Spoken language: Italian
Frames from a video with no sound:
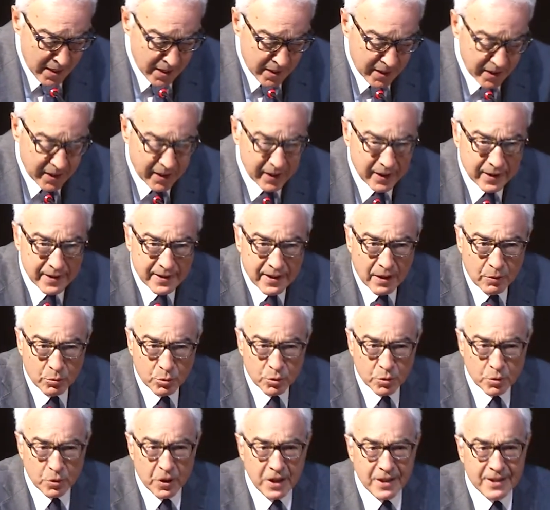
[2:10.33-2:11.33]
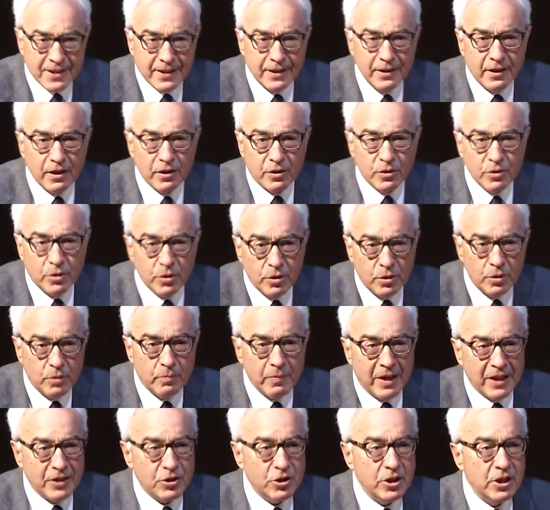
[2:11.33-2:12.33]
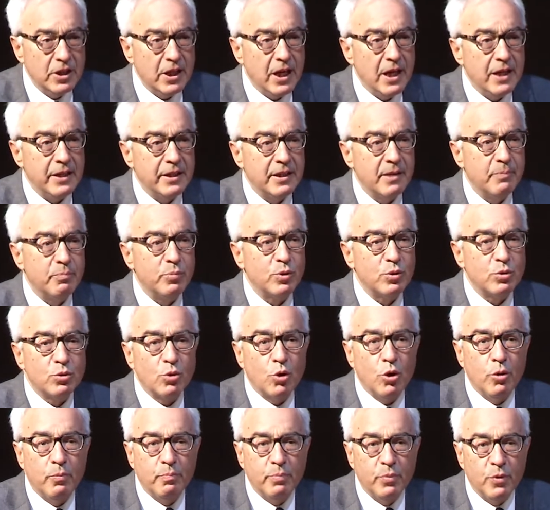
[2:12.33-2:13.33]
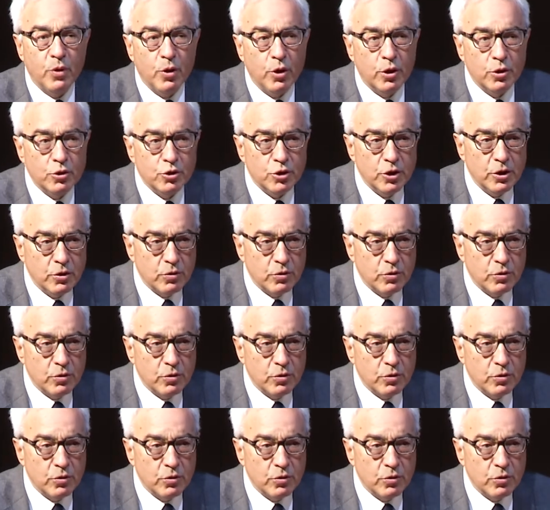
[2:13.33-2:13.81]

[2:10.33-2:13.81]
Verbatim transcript: e il saluto del sindaco Mancinelli che purtroppo oggi